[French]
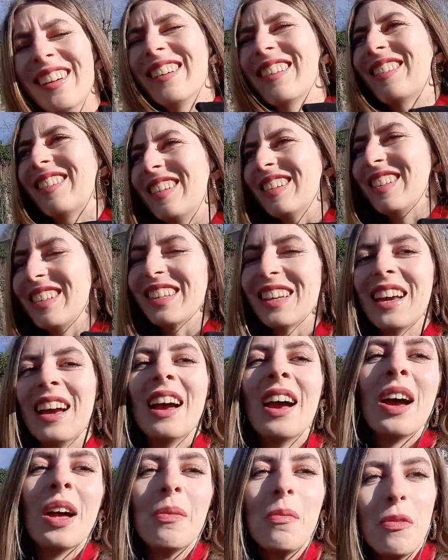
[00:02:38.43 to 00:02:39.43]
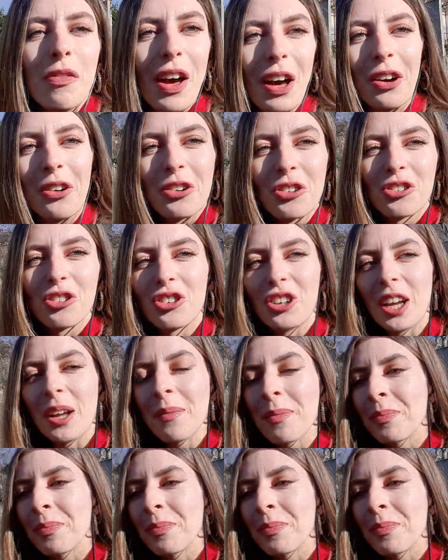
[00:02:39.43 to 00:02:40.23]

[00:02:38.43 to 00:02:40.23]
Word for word: j'ai dit. me faire coacher